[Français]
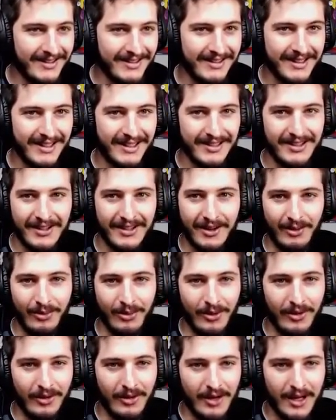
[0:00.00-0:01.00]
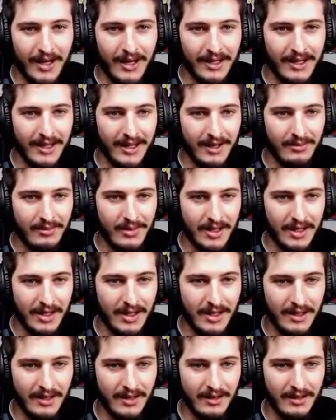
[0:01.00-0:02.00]
D'accord, bon, la
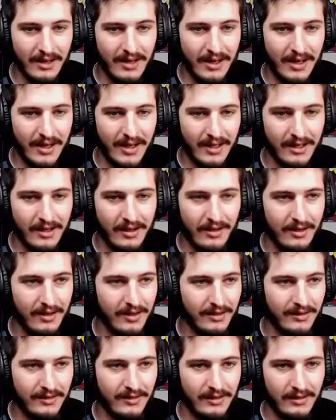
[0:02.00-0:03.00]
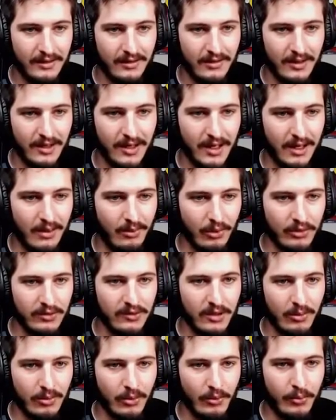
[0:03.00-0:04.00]
gamine, la gosse, voilà. Bon,
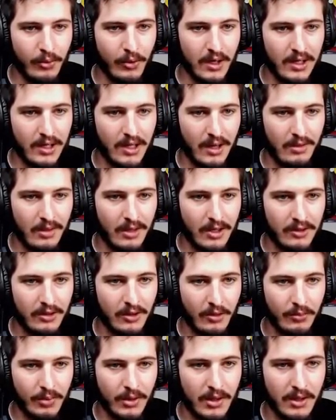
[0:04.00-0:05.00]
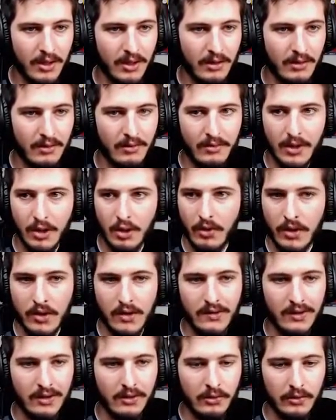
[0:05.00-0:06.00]
c'est bon pour les gamins, tant pis. Bah, je crois que je
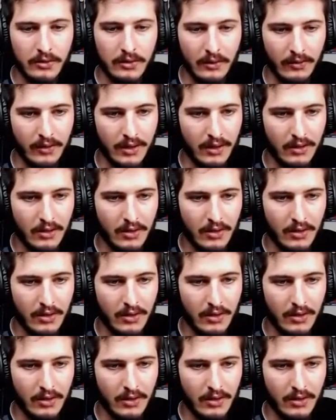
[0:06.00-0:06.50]
les ai tous, en fait.